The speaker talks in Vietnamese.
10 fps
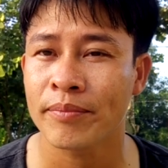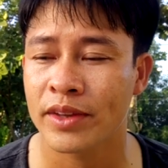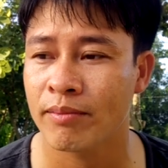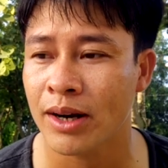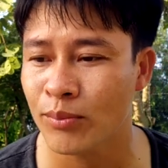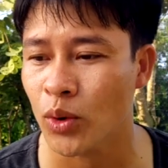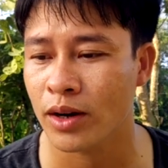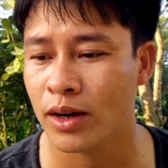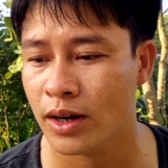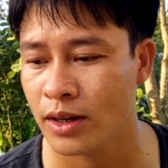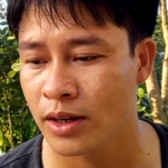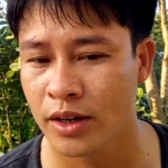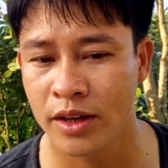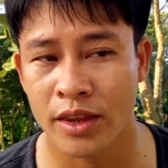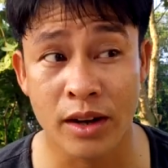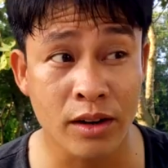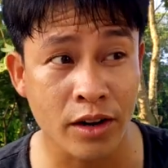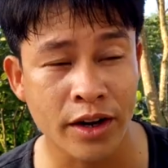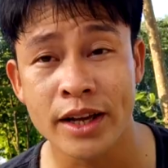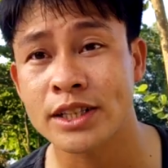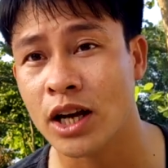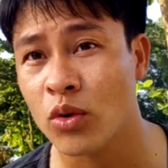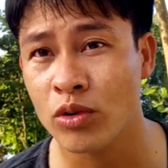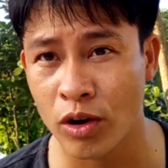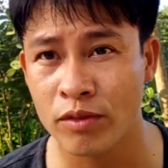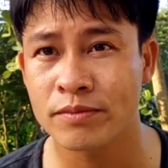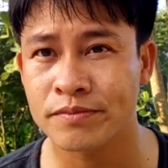thì bắt buộc là những người đến sau, đúng không,